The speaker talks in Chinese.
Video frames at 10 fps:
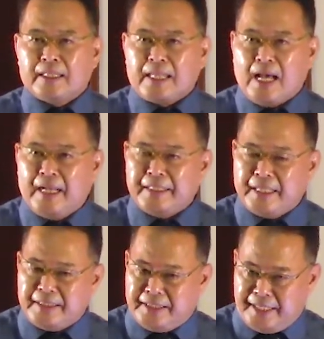他
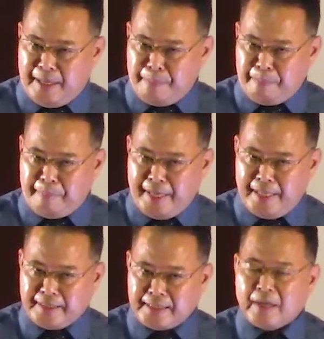也谦
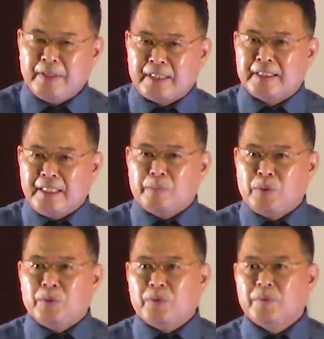卑到一个地
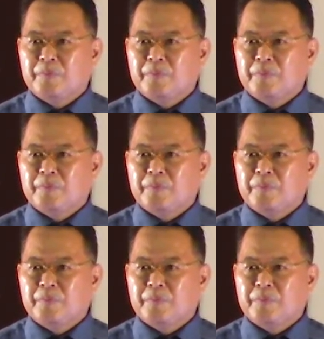步，